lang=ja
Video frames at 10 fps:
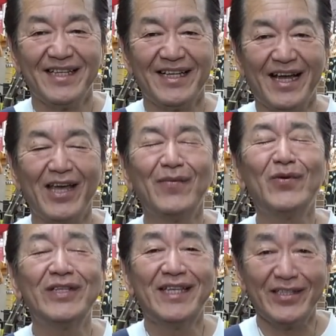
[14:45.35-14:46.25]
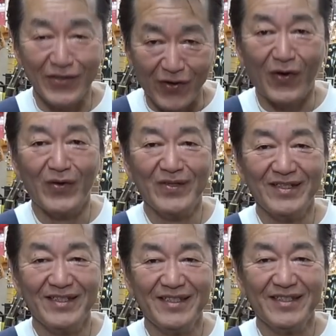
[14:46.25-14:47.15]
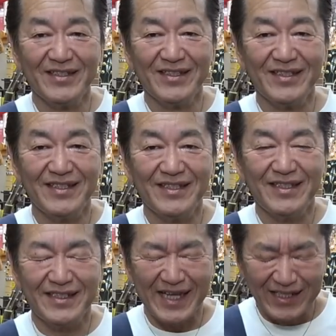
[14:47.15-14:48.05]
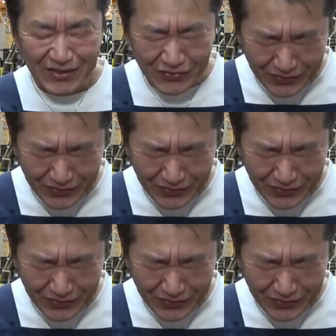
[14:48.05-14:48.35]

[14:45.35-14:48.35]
早もがちですよ、さんじゅ